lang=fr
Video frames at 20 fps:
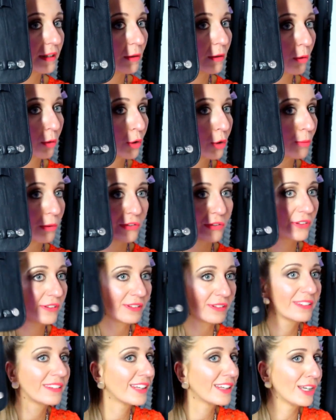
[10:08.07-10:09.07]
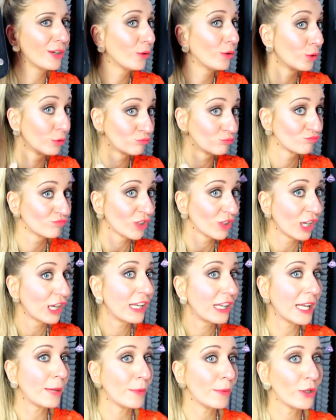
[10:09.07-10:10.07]
et on recommence. C'est euh,
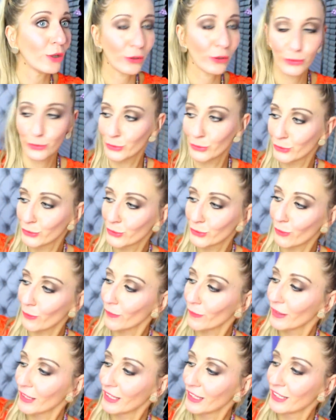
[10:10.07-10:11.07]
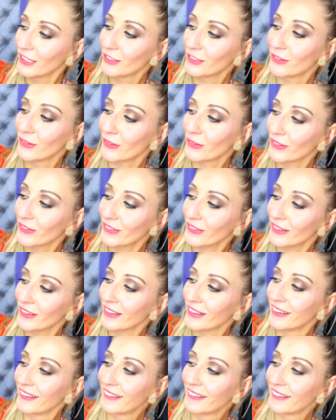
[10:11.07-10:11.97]
la meilleure solution. Donc